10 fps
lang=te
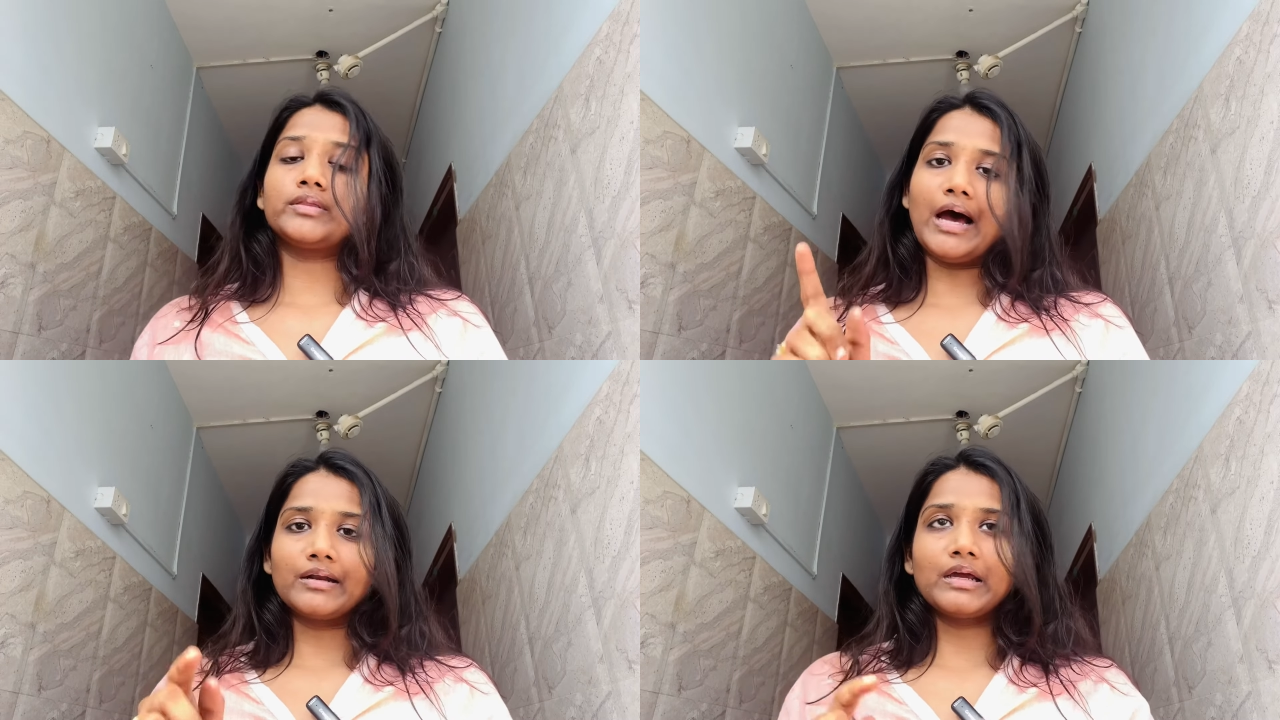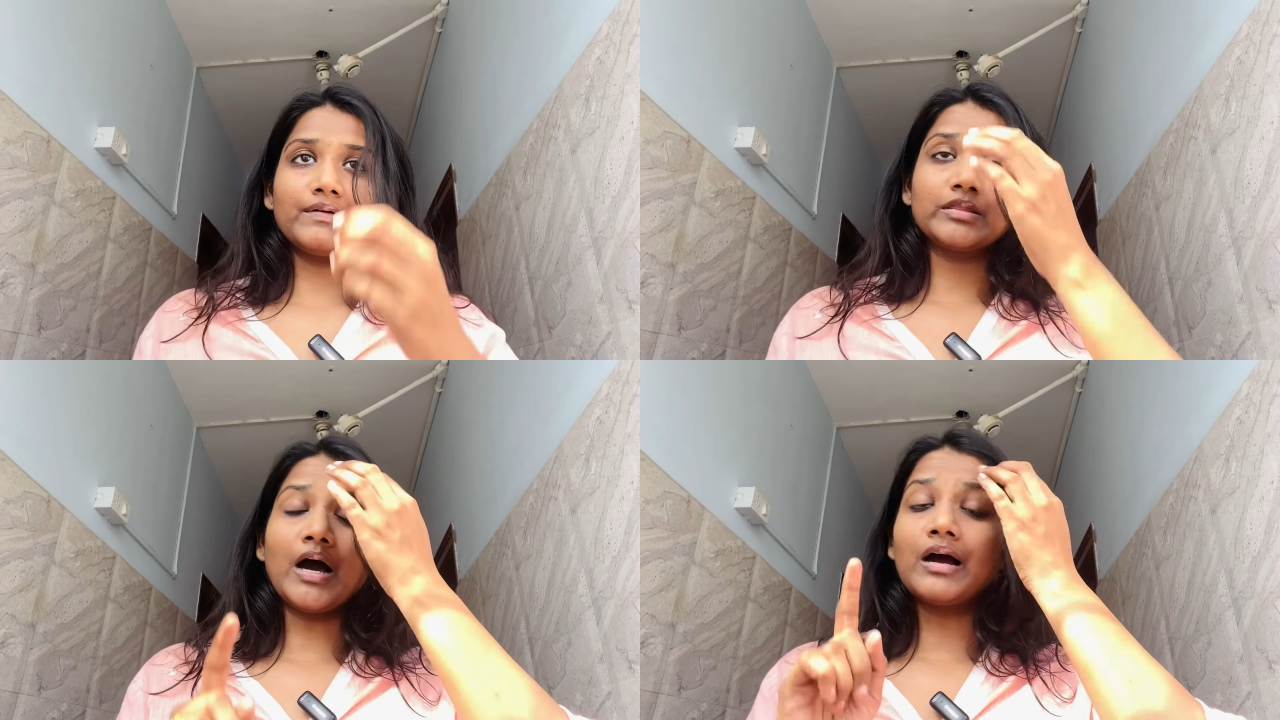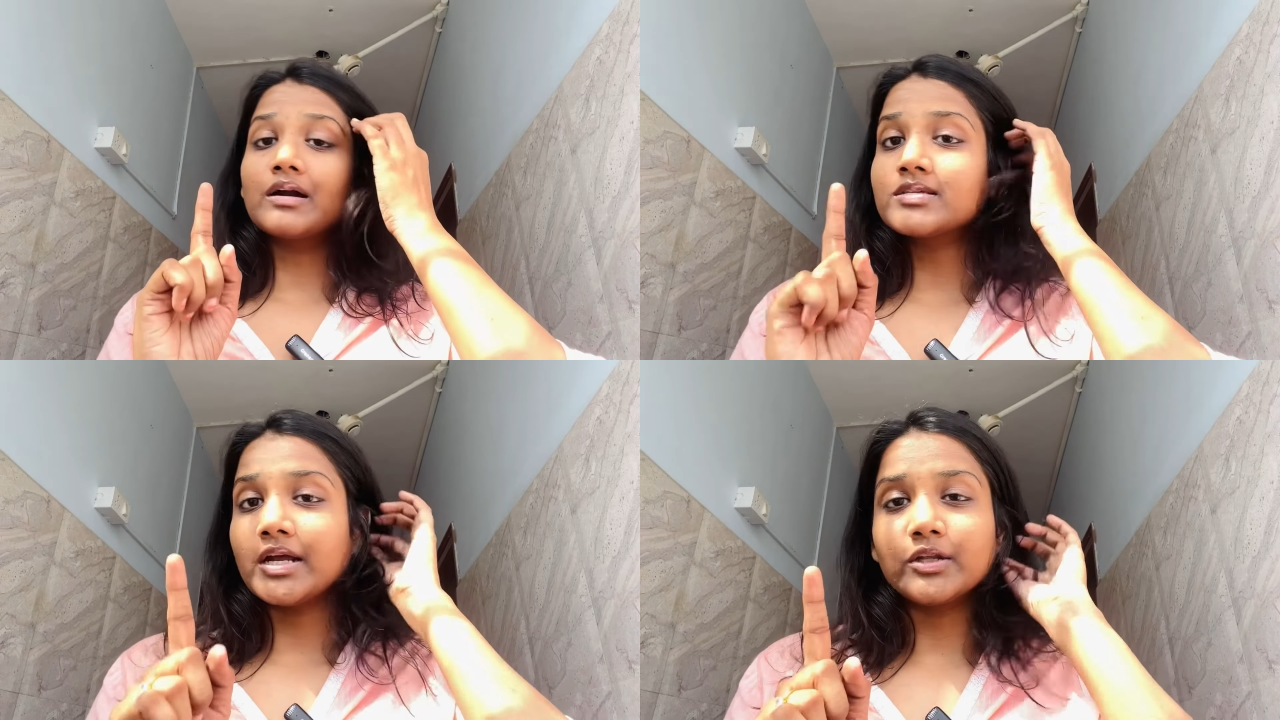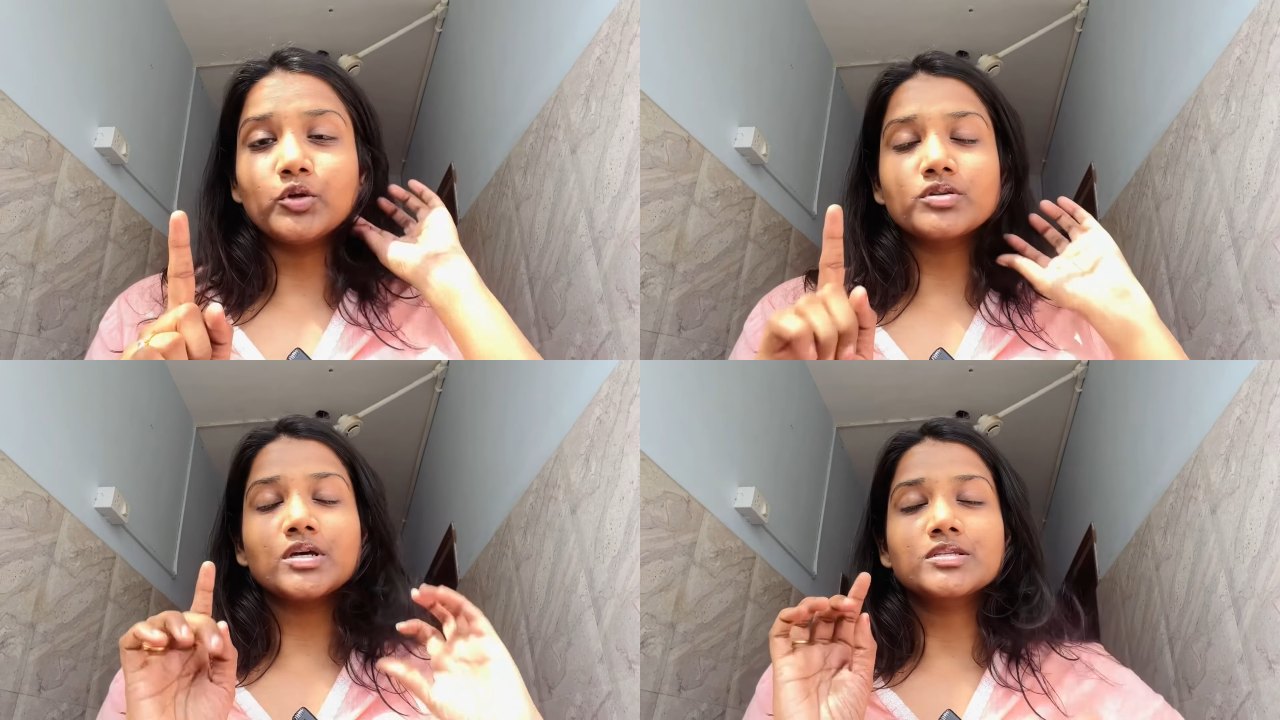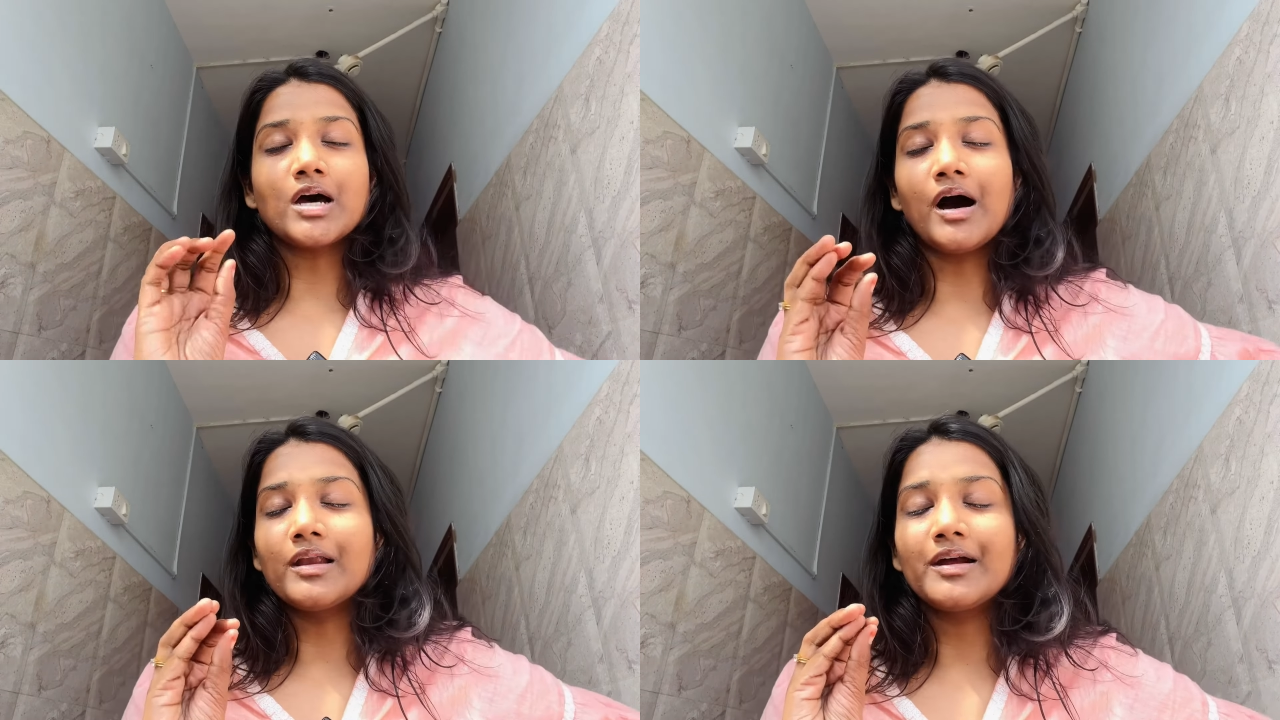దానికి వెళ్తా అక్కడ సెట్ దోశ
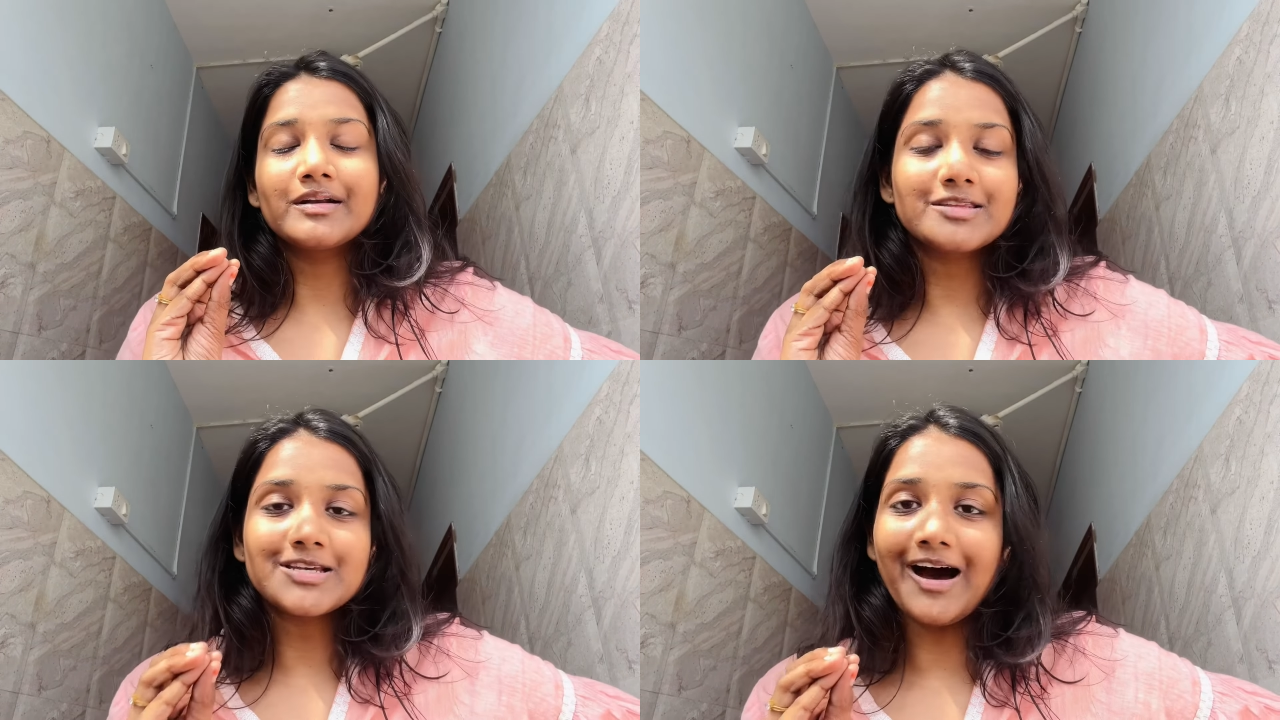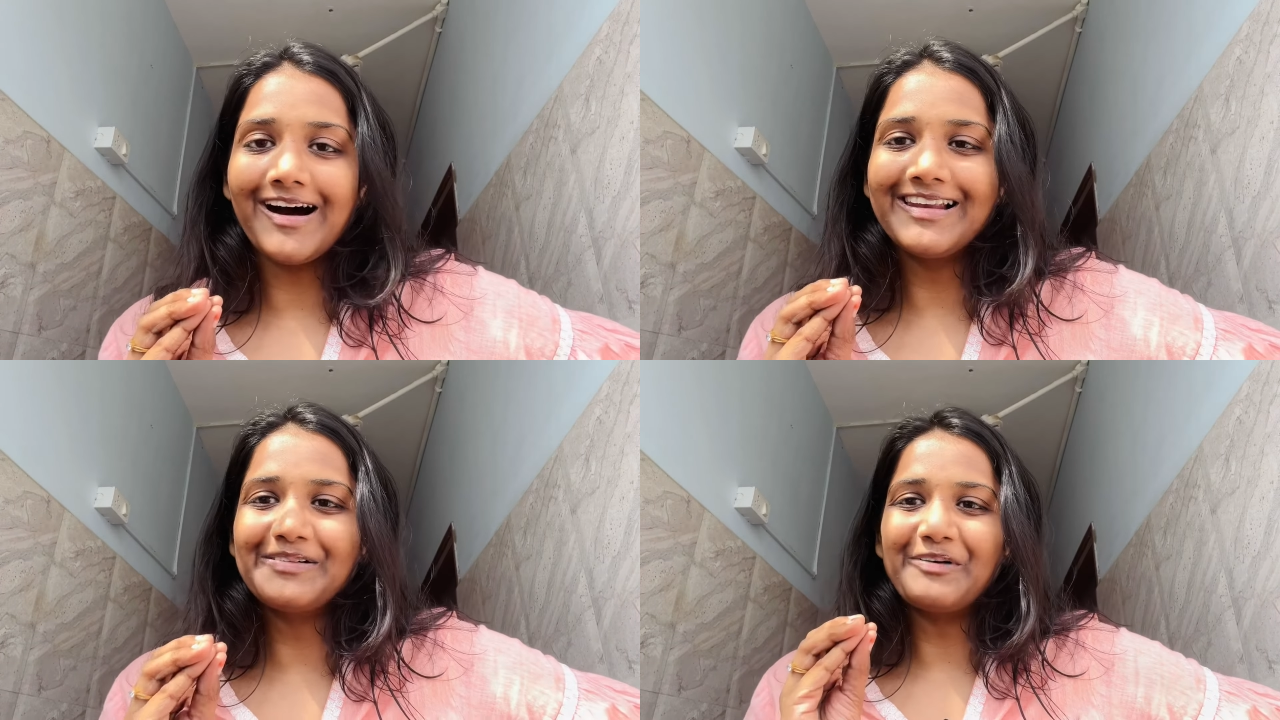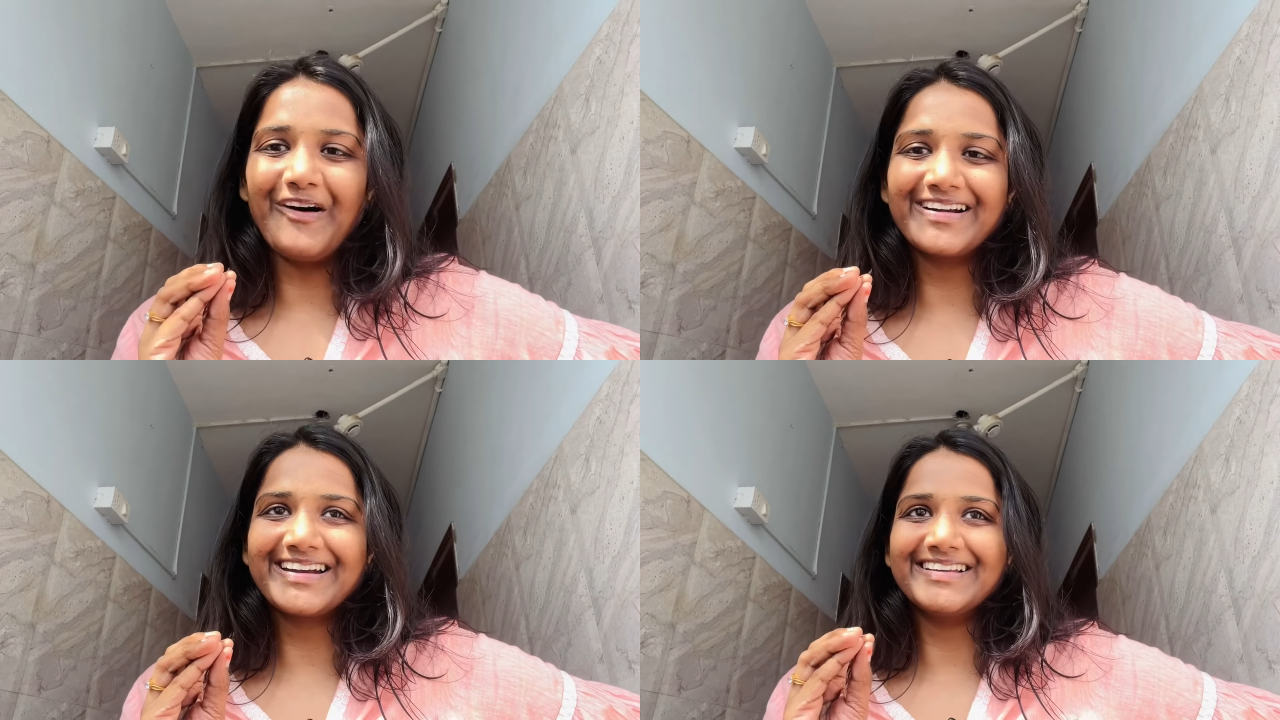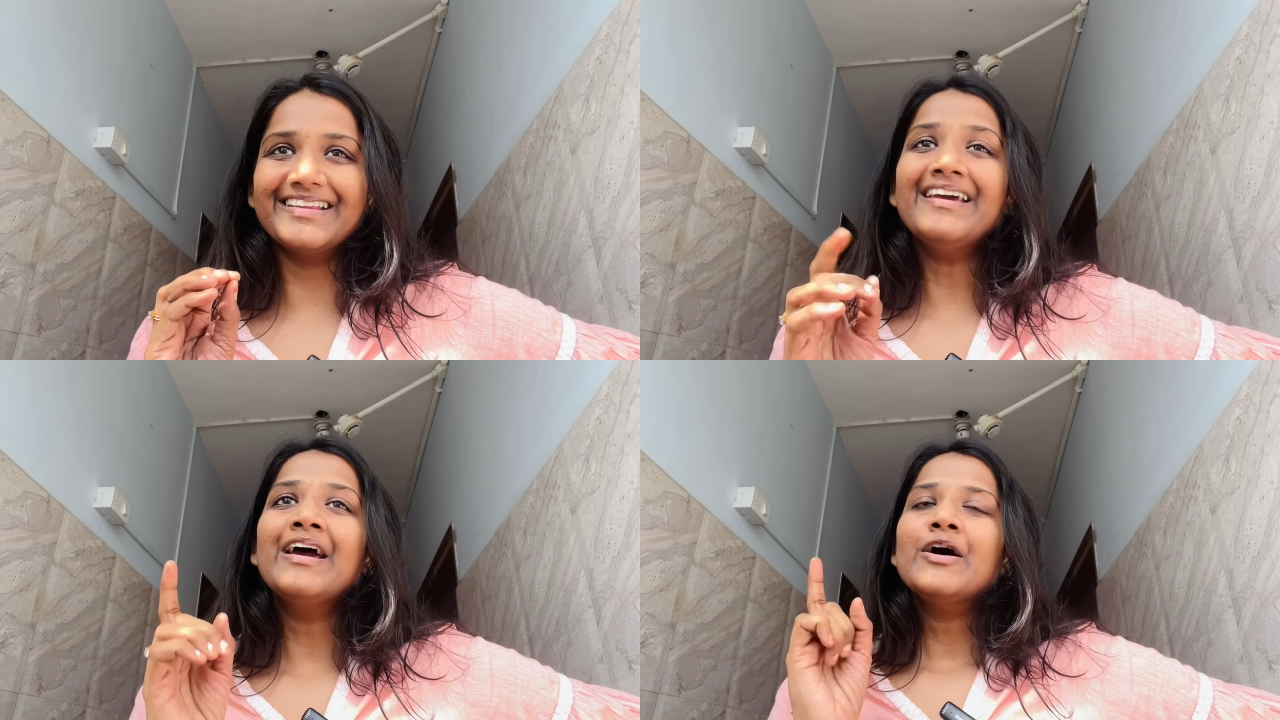చాలా అంటే చాలా బాగుంటుంది